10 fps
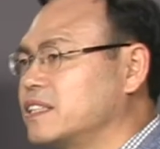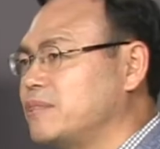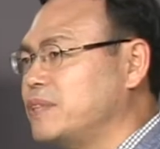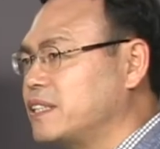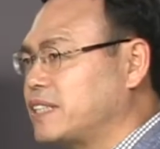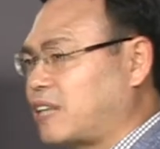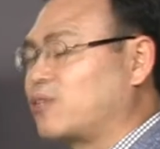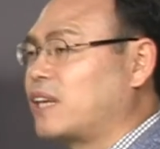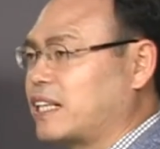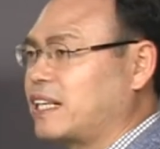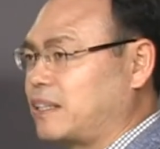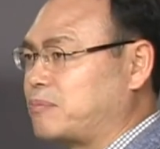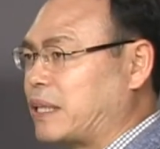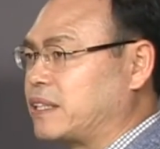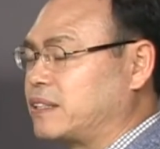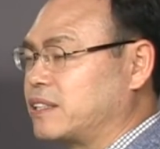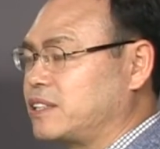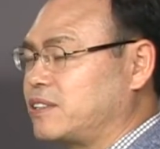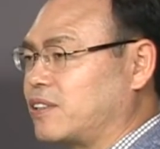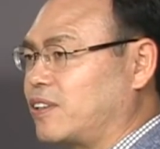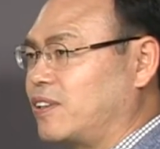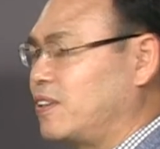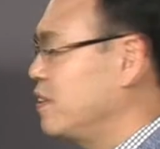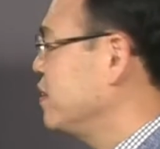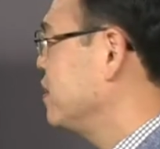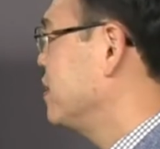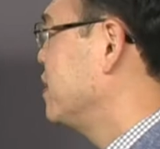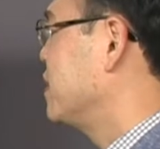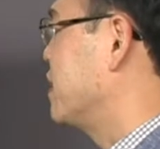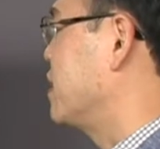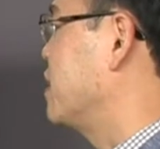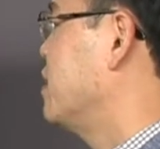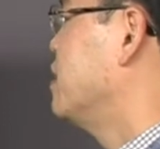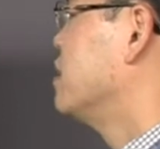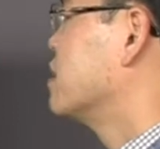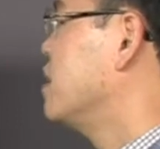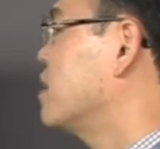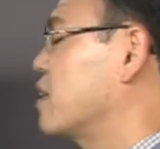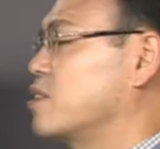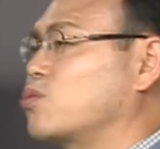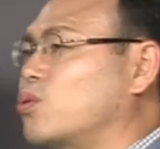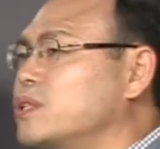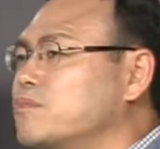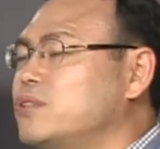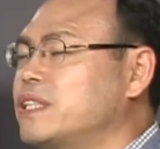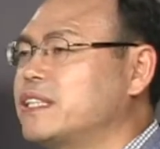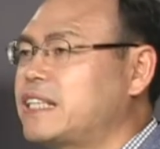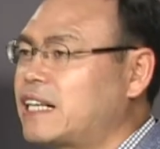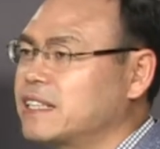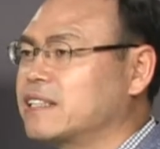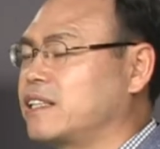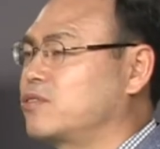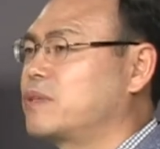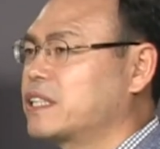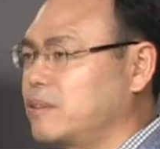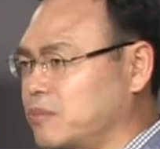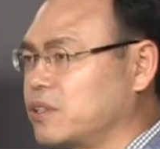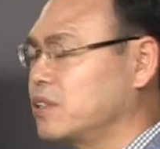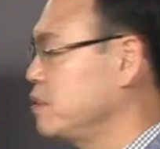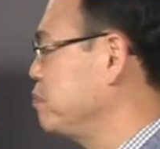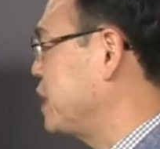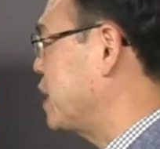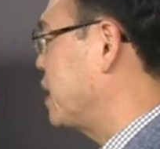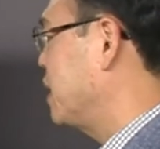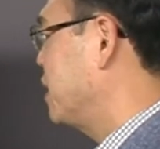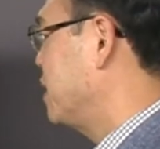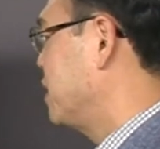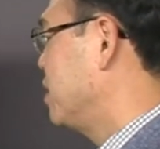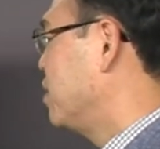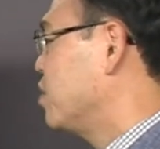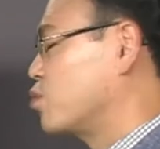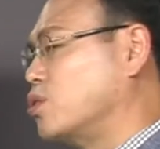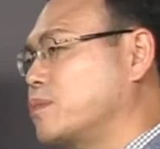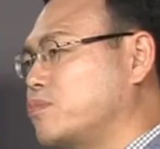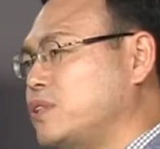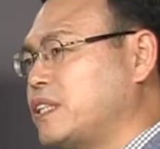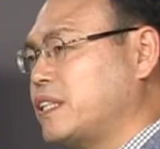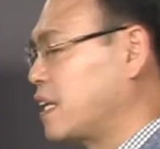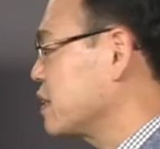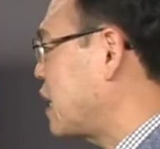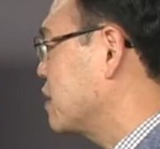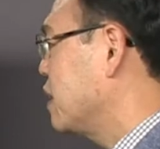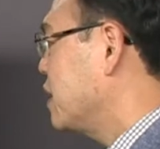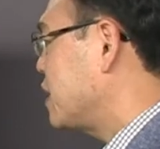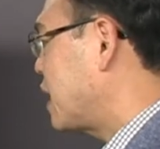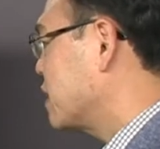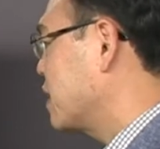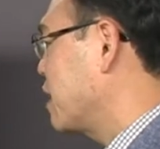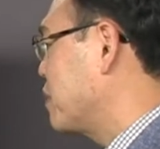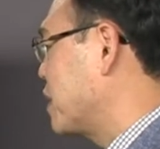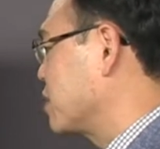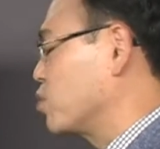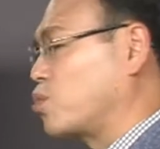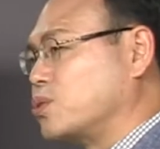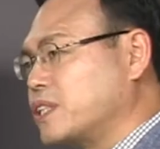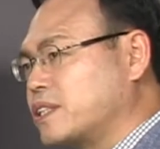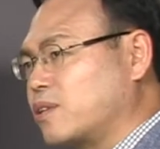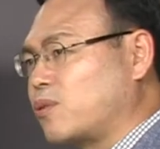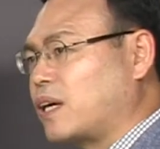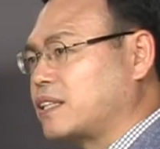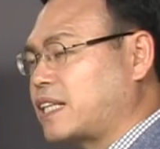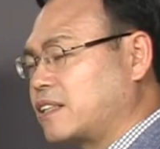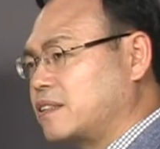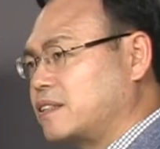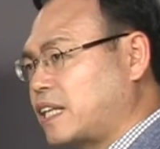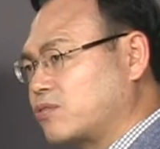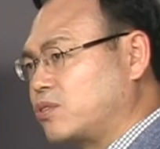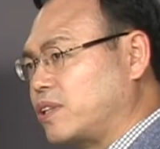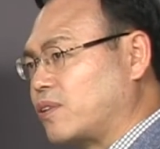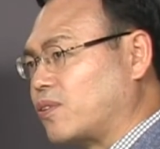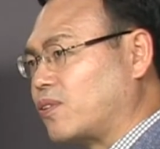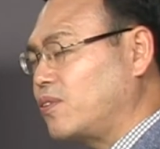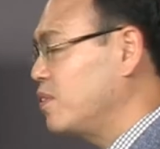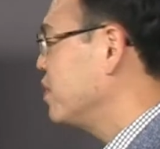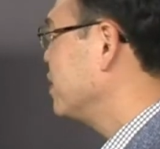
심리를 작용하게 만드는 것이죠. 예. 그에 따라서 조직 분위기는 향상될 수밖에 없는 것입니다. 조직 분위기가 상, 향상됨에 따라서 조직 성과가 상, 창출되고